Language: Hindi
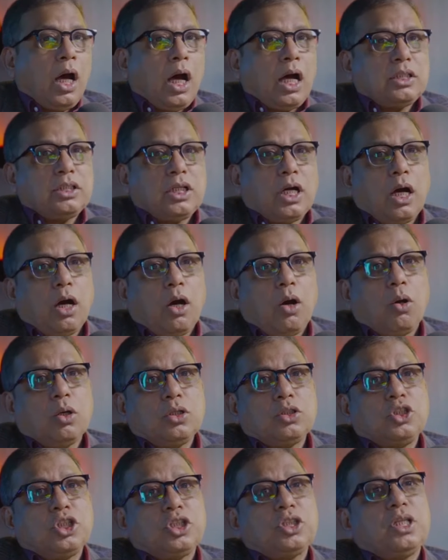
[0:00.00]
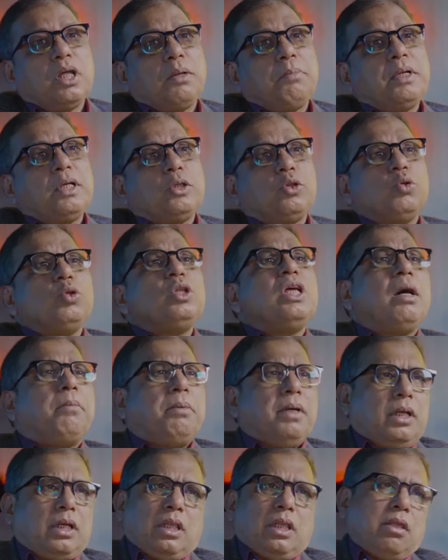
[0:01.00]
अच्छा और जितने भी दुनिया
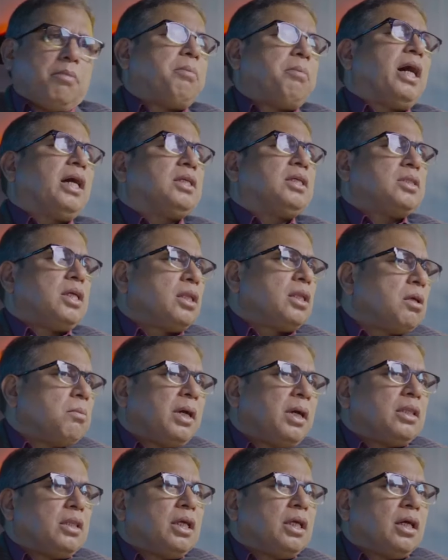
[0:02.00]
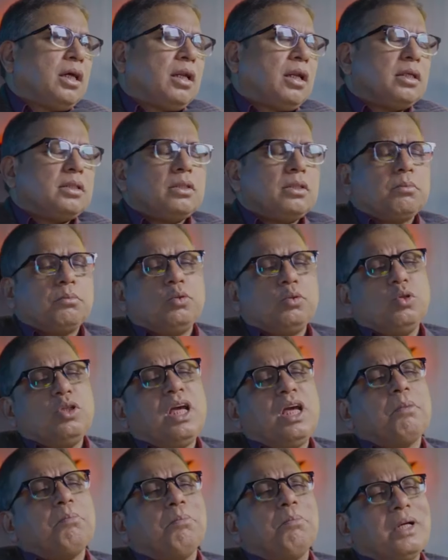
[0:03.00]
भर के सिर्फ पाकिस्तान की बात नहीं कर रहा
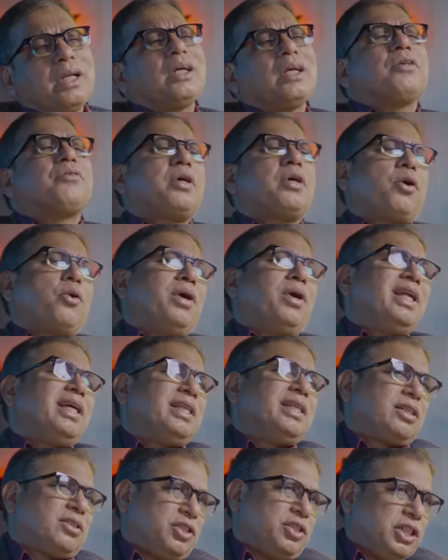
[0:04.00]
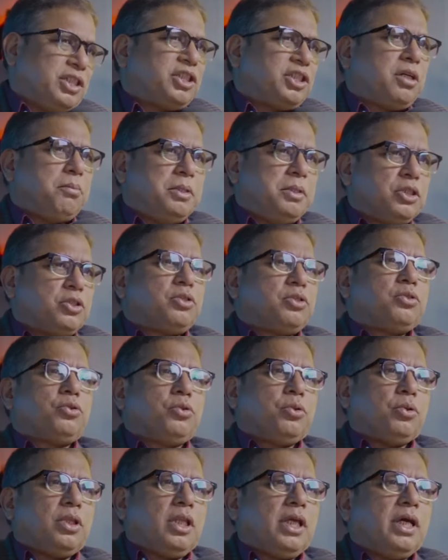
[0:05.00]
दुनिया भर के सिक्योरिटी एंड एक्सचेंज कमीशन
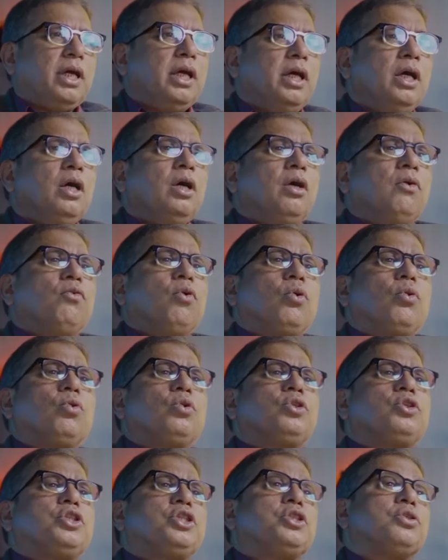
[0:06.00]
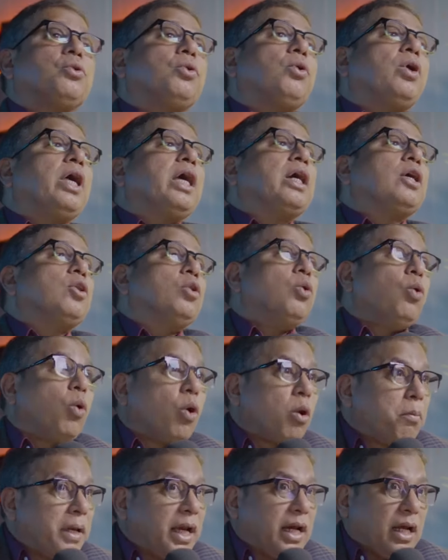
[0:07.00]
जो होते हैं वो कुछ चीज़ों को
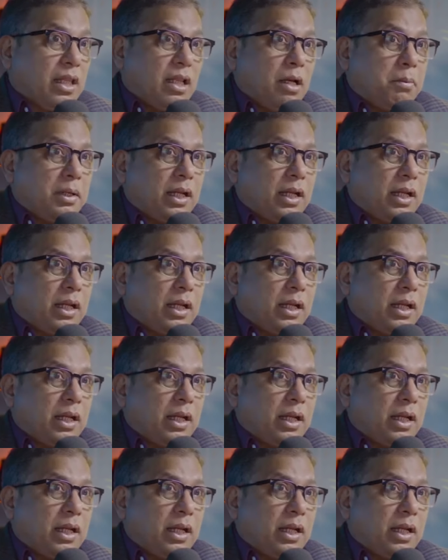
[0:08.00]
इग्नोर भी करना